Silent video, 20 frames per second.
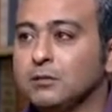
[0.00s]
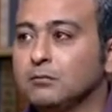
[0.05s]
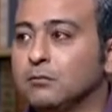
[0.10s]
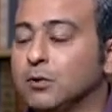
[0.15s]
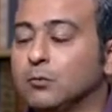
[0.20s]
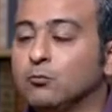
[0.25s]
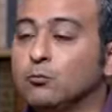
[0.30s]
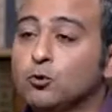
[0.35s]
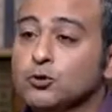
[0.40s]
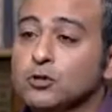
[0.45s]

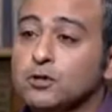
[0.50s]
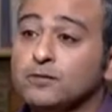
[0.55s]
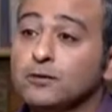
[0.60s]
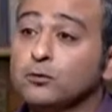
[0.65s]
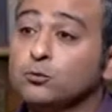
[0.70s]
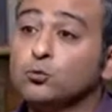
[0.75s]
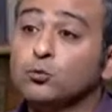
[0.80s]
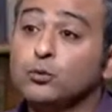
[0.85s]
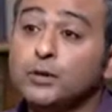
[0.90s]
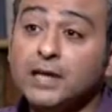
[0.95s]

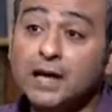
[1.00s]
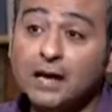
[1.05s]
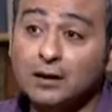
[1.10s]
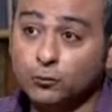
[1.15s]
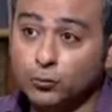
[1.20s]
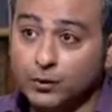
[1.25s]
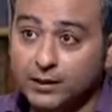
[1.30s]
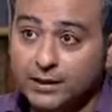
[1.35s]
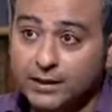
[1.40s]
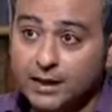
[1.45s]
مواصفاته وليه
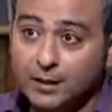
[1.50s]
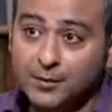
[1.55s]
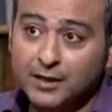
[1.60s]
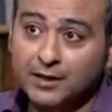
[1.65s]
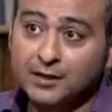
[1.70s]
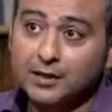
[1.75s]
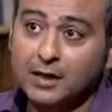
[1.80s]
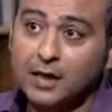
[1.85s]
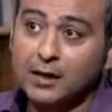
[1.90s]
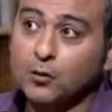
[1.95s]
وليه
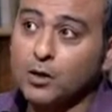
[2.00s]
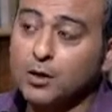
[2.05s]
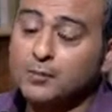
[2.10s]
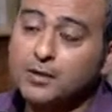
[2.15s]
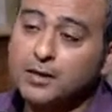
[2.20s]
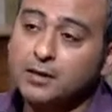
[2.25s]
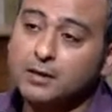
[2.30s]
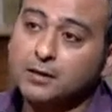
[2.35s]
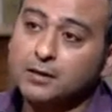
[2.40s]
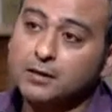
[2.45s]
كمان
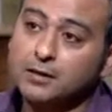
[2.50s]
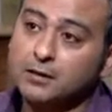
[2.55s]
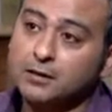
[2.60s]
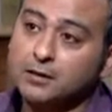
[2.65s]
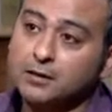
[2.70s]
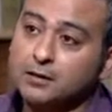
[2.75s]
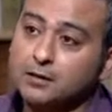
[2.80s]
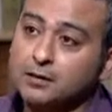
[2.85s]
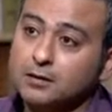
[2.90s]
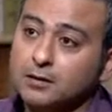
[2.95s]
الاوامر
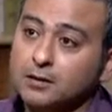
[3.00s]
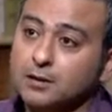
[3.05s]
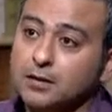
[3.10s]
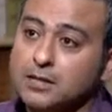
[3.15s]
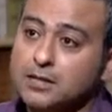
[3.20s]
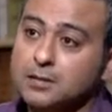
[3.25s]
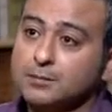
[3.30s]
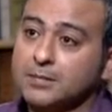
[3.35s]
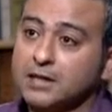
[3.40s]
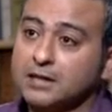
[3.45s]
اللي
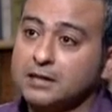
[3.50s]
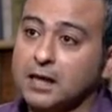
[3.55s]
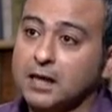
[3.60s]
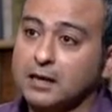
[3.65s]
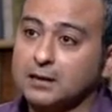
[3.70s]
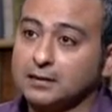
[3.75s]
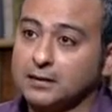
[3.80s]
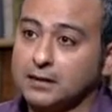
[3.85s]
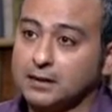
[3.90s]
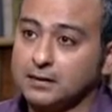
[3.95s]
لازم تتع...